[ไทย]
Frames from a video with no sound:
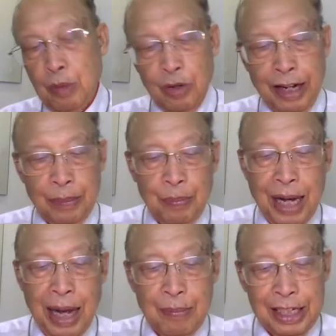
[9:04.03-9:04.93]
อกว่า
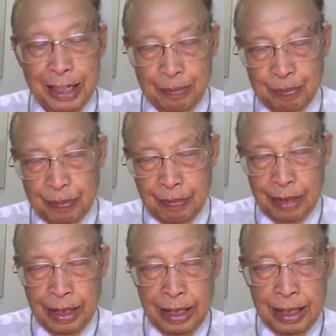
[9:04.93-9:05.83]
คำนี้นะ
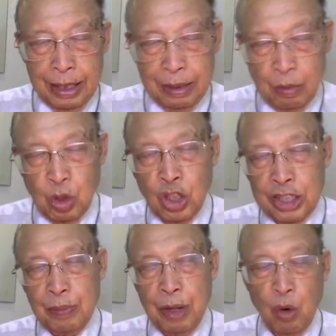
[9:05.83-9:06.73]
บุตรลอยสิ
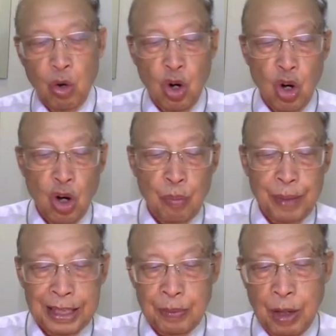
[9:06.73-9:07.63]
บเก้าคอแปด
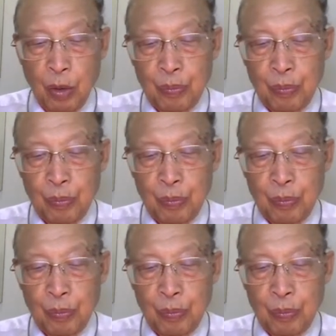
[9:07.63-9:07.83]
สิบเก้า